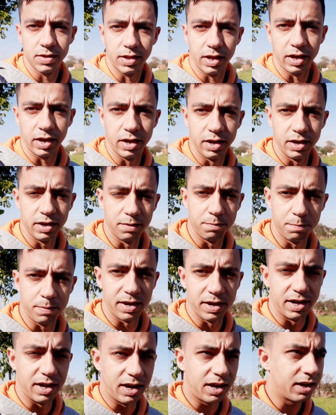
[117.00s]
tem que
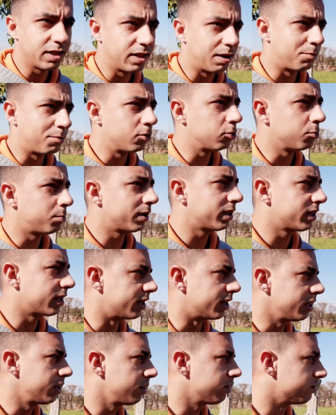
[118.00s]
pegar, dar mão no
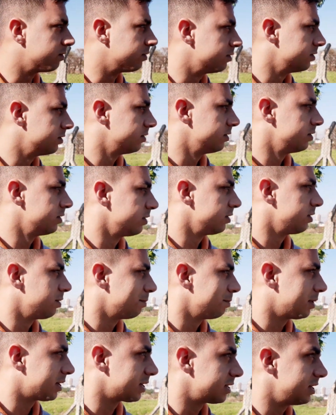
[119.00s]
passarinho
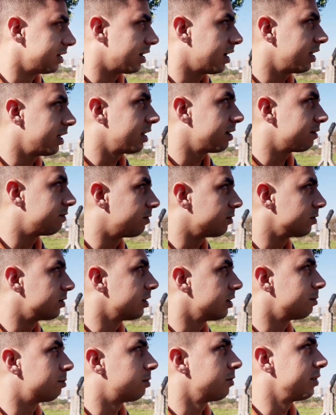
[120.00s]
passear, né?
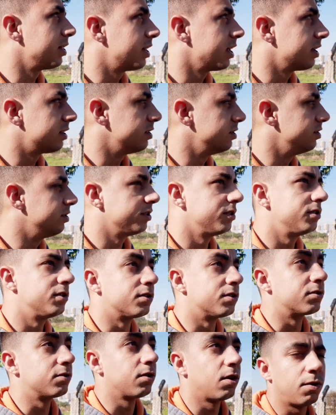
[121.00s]
Voltando a aproveitar esses dias de
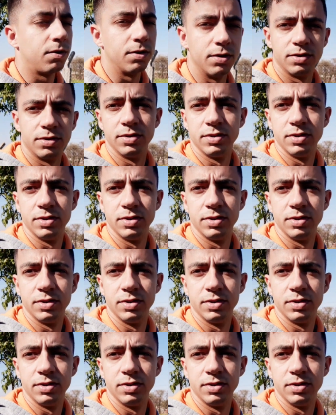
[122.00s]
sol.